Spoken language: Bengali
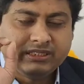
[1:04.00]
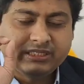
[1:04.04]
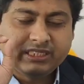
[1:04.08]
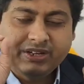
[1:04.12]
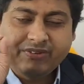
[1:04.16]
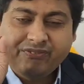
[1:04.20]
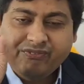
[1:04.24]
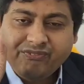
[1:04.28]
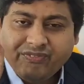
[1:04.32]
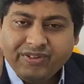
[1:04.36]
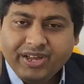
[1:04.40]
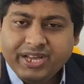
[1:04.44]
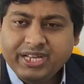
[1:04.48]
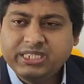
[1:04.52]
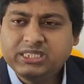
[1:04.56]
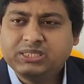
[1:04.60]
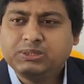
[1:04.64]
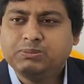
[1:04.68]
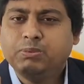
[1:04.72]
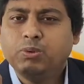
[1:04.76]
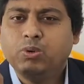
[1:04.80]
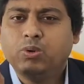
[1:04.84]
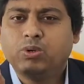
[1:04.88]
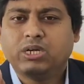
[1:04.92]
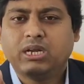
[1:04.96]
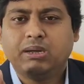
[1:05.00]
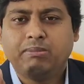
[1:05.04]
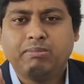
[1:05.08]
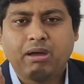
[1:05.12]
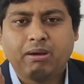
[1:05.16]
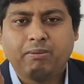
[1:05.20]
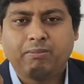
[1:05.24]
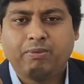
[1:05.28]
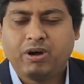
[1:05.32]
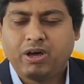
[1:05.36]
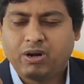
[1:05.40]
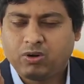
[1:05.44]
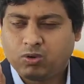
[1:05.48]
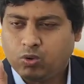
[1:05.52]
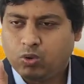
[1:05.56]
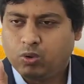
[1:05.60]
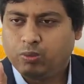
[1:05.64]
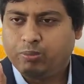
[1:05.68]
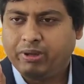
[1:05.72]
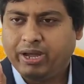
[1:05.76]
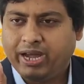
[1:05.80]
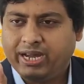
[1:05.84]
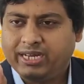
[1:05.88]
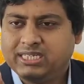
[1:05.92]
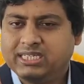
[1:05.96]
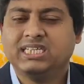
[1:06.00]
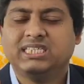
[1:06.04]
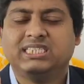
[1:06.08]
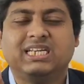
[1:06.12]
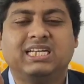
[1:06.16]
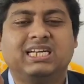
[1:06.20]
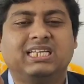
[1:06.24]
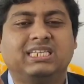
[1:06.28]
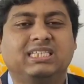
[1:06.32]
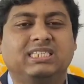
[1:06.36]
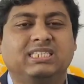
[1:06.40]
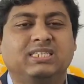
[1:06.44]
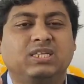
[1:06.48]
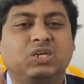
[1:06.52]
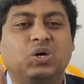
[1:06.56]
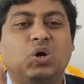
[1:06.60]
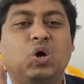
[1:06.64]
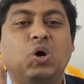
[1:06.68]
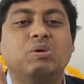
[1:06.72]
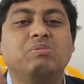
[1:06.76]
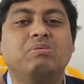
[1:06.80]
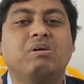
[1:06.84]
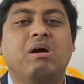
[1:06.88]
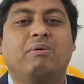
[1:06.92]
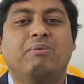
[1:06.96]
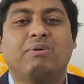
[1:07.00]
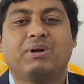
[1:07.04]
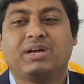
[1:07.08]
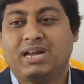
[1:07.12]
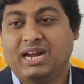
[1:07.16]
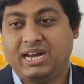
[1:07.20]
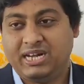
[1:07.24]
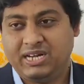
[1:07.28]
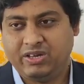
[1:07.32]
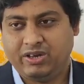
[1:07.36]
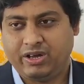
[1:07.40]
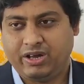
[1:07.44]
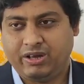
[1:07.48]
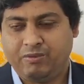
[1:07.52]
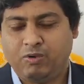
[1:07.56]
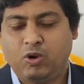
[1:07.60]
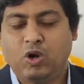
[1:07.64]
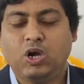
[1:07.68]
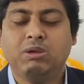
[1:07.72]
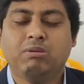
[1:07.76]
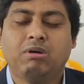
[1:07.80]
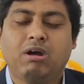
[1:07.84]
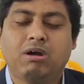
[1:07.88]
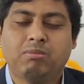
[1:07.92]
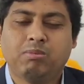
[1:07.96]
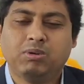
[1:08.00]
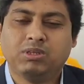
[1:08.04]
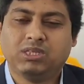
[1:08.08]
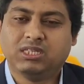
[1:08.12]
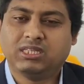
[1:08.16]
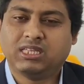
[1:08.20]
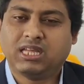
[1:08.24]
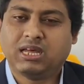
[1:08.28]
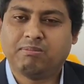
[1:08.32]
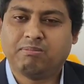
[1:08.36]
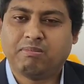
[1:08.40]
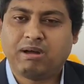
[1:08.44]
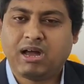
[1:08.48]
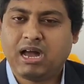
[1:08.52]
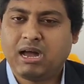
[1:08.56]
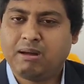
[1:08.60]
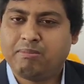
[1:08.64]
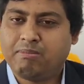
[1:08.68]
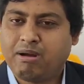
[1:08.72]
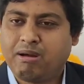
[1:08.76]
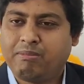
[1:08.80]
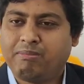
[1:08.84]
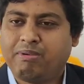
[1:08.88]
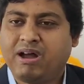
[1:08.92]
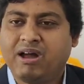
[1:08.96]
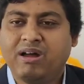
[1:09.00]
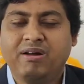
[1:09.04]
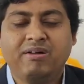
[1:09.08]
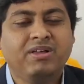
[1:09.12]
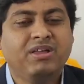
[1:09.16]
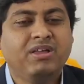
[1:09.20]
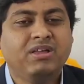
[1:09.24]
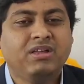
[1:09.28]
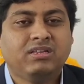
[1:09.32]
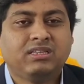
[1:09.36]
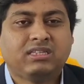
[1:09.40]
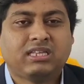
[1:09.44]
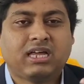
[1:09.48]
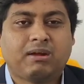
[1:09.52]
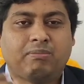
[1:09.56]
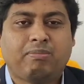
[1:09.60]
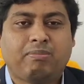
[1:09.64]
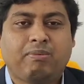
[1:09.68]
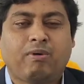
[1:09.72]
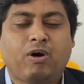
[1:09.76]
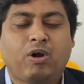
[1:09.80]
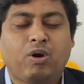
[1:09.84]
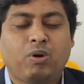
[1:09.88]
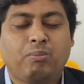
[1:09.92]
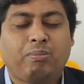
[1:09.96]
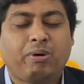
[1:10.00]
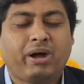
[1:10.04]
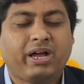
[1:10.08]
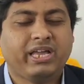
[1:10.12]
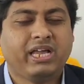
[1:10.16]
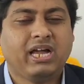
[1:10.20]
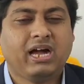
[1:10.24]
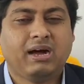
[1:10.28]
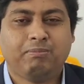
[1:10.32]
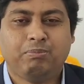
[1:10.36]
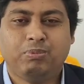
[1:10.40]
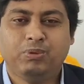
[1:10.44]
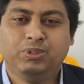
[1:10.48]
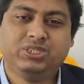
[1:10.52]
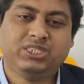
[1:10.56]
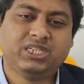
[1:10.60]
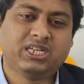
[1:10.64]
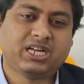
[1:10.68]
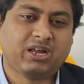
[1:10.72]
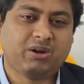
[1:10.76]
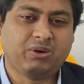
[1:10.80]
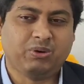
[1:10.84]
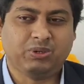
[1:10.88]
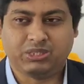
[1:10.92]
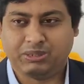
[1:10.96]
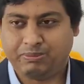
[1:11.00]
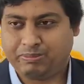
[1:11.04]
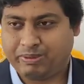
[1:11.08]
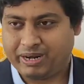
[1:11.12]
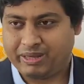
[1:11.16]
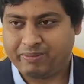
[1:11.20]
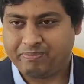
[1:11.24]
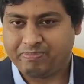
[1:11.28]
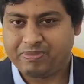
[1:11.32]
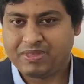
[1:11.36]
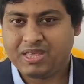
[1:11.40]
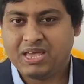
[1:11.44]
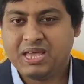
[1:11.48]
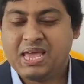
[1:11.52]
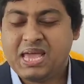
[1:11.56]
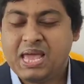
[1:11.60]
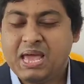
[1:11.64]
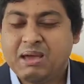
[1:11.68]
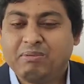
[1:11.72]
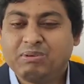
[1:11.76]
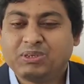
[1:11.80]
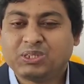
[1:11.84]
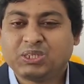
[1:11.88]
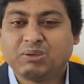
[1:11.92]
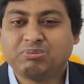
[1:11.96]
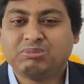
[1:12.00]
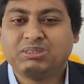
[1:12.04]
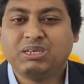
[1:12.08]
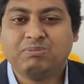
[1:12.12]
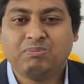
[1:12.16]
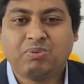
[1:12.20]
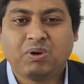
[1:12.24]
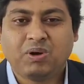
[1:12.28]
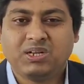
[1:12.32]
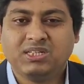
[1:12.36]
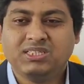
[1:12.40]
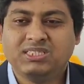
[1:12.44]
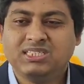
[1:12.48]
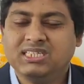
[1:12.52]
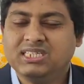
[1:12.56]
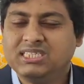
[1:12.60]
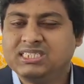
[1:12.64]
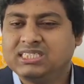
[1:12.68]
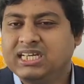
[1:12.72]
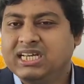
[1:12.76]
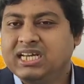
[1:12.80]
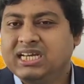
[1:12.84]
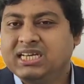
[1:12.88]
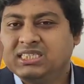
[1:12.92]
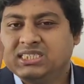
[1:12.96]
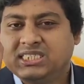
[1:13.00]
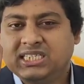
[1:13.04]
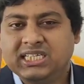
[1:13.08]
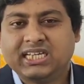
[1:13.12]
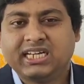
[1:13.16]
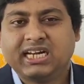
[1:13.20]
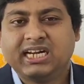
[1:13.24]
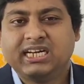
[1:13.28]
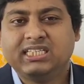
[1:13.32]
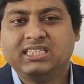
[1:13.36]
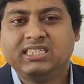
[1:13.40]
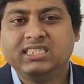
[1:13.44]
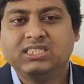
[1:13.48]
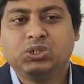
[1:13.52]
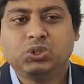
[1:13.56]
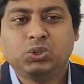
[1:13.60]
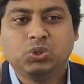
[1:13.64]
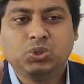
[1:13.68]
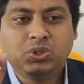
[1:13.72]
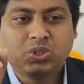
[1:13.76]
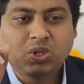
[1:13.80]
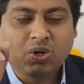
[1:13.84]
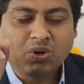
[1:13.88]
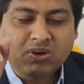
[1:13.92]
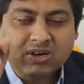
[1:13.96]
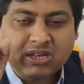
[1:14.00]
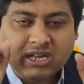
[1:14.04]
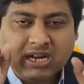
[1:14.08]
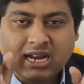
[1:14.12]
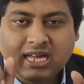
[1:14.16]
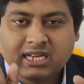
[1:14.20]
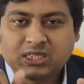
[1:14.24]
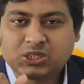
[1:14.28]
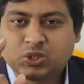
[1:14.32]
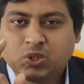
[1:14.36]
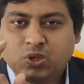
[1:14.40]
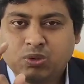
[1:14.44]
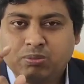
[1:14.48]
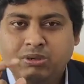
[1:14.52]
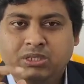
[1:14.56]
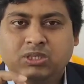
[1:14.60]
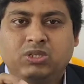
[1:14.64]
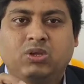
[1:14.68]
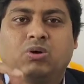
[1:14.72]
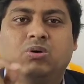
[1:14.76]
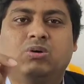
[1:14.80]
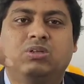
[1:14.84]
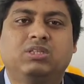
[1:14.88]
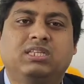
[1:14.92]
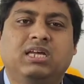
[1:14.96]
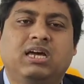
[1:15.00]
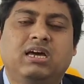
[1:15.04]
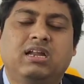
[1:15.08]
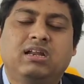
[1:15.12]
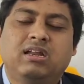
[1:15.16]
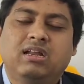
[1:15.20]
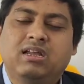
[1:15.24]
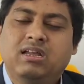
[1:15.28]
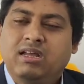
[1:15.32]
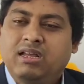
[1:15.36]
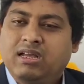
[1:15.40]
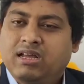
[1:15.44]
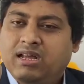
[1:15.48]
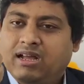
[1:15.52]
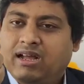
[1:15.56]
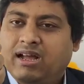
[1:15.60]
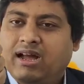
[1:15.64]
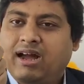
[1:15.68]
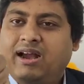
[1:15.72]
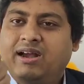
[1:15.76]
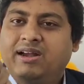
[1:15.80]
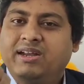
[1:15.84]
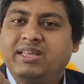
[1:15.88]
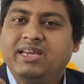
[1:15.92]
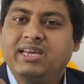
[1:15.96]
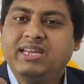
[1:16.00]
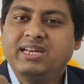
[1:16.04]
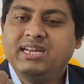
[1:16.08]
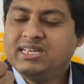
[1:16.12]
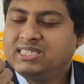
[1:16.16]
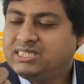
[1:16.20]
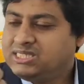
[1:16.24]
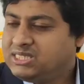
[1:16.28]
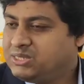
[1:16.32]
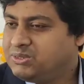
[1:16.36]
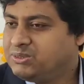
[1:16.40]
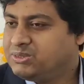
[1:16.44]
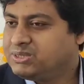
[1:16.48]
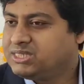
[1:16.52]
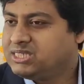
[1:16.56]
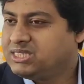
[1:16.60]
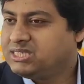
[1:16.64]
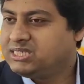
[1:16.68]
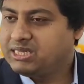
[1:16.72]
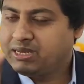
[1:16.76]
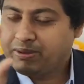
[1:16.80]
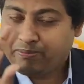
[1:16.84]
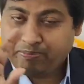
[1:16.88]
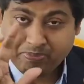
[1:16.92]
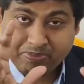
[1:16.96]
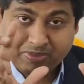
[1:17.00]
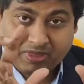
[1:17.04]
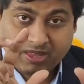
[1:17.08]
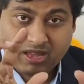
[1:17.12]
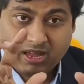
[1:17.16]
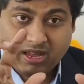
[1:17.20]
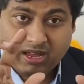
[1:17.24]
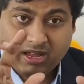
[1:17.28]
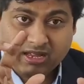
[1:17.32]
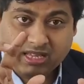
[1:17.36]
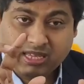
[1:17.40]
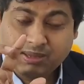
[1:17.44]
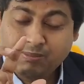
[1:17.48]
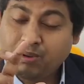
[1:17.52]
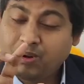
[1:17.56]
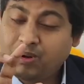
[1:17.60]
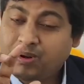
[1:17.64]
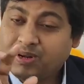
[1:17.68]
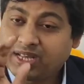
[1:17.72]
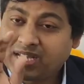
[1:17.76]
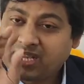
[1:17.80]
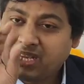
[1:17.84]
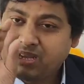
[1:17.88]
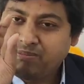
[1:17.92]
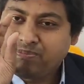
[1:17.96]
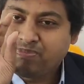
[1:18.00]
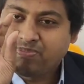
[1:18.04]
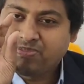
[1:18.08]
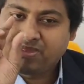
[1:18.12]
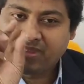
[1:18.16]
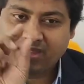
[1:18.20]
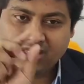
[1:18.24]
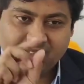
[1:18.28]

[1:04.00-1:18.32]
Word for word: যে ফেসবুকটা ব্যবহার করবে আইডিটা সেটা যাতে অভিভাবকের আইডি হয় অভিভাবক বলতে তার মা বাবা তার বড় ভাইয়া আপু যে কারো হতে পারে এবং সবচেয়ে ইম্পর্টেন্ট জিনিস শিক্ষার্থী শুধু যখন ক্লাস করবে তখন তার গার্ডিয়ানের যে হচ্ছে যে কি বলো এটাকে